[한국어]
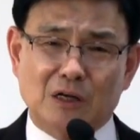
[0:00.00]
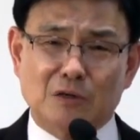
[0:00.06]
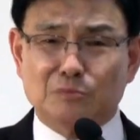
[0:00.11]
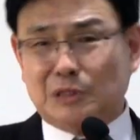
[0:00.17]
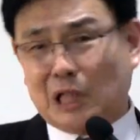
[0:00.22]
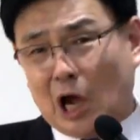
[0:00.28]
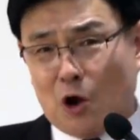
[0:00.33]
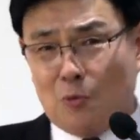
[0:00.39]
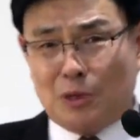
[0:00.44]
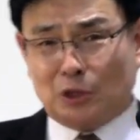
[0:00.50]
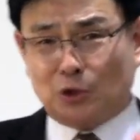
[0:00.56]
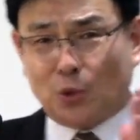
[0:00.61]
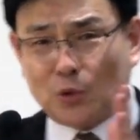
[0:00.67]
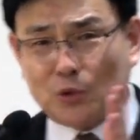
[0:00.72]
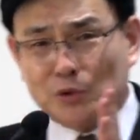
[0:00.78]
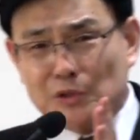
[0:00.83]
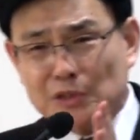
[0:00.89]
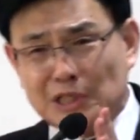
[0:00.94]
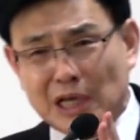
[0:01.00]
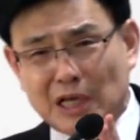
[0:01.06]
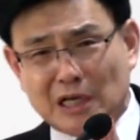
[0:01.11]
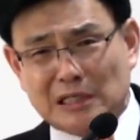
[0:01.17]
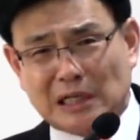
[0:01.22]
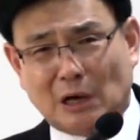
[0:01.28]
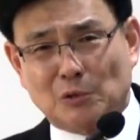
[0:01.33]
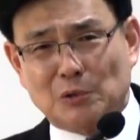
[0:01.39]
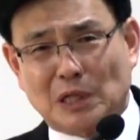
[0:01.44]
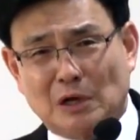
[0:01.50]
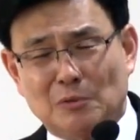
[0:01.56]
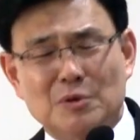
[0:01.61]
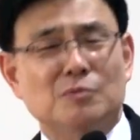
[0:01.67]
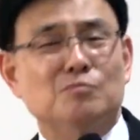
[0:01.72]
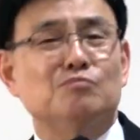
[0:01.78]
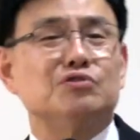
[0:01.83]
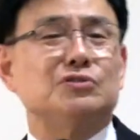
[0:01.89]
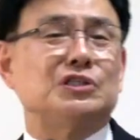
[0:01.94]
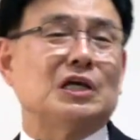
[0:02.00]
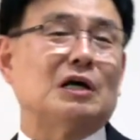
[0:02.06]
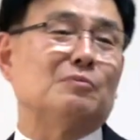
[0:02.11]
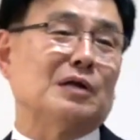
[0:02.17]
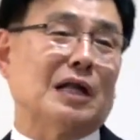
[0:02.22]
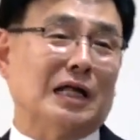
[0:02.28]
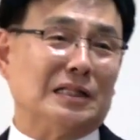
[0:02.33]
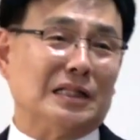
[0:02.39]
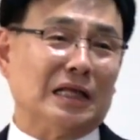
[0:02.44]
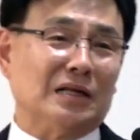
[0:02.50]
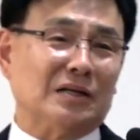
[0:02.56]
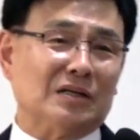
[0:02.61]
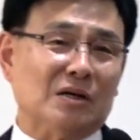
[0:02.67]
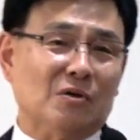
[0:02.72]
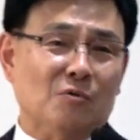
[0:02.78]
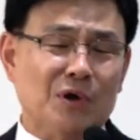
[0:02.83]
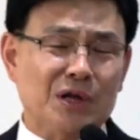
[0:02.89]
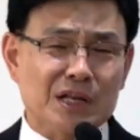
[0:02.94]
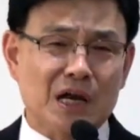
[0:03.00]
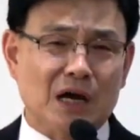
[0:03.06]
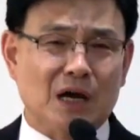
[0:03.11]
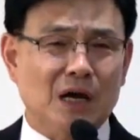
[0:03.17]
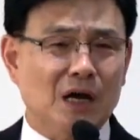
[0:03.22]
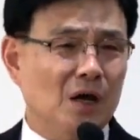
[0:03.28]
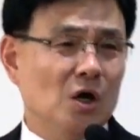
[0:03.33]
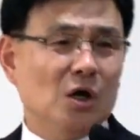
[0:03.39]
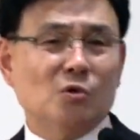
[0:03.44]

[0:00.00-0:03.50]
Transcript: 그럼 다음에 또 그 얘기가 나온다면 무시하면 안 되는 거예요. 왜냐?